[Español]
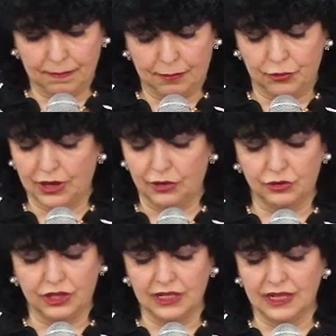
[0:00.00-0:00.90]
Porque
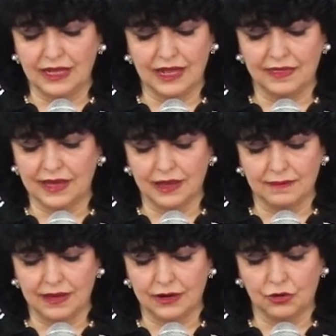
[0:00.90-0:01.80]
no tiene nada
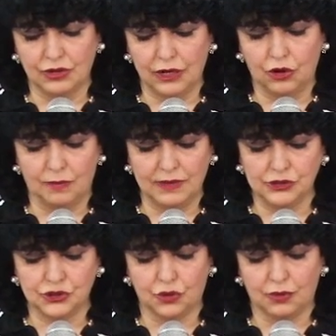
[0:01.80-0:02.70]
que ver con el
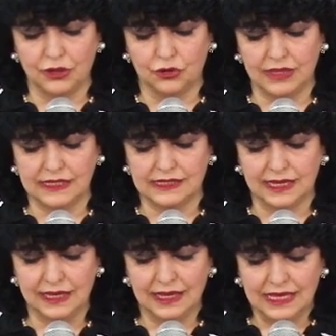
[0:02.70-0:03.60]
comienzo cuando
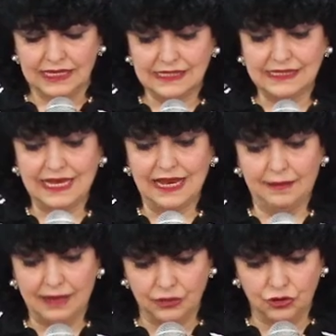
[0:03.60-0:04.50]
dice se
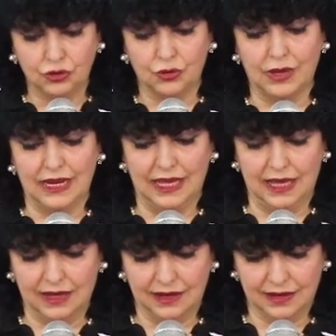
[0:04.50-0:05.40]
levantó a
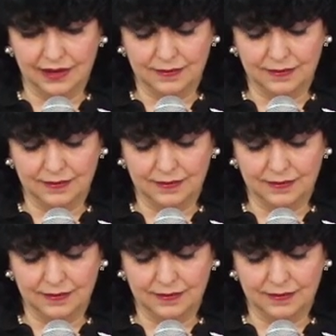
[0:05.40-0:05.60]
leer.